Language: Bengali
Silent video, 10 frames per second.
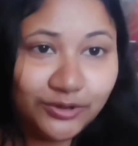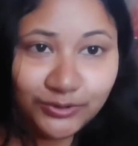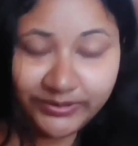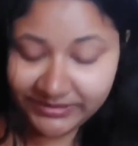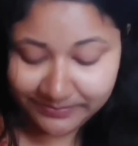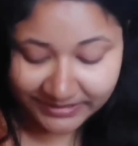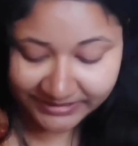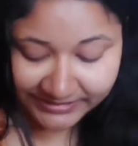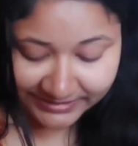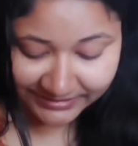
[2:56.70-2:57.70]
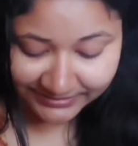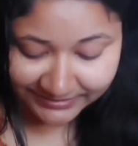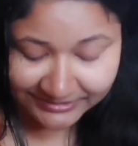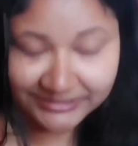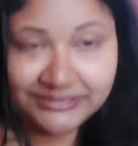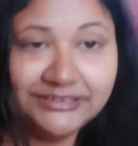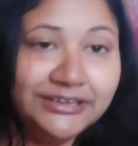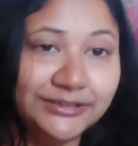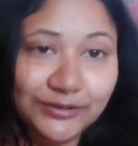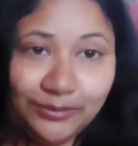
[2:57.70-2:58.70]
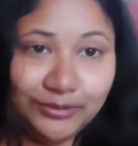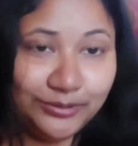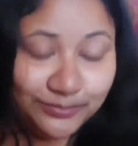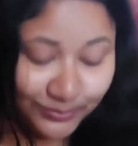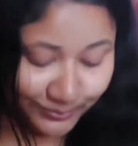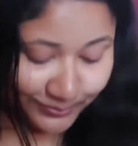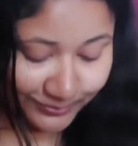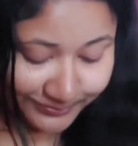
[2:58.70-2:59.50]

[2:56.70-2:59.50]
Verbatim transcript: অত এক্সপার্ট না যে ধমধম পরবো